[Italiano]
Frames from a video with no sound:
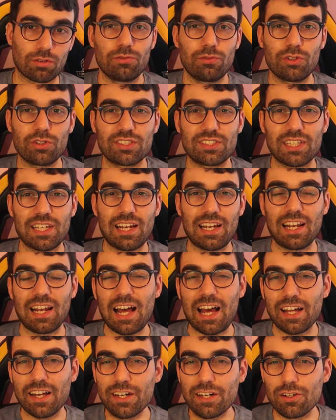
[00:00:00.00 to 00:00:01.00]
Forse è
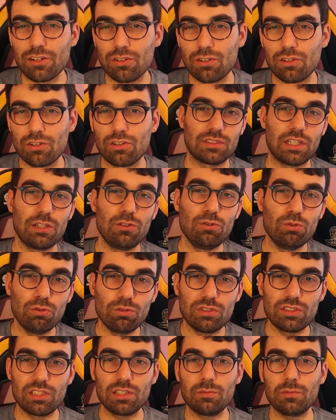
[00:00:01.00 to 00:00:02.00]
l'anno degli
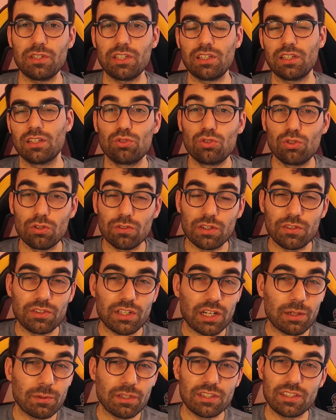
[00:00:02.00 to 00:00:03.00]
ultimi dove
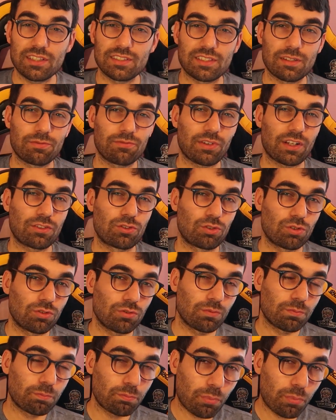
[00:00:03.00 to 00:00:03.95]
veramente si è fatto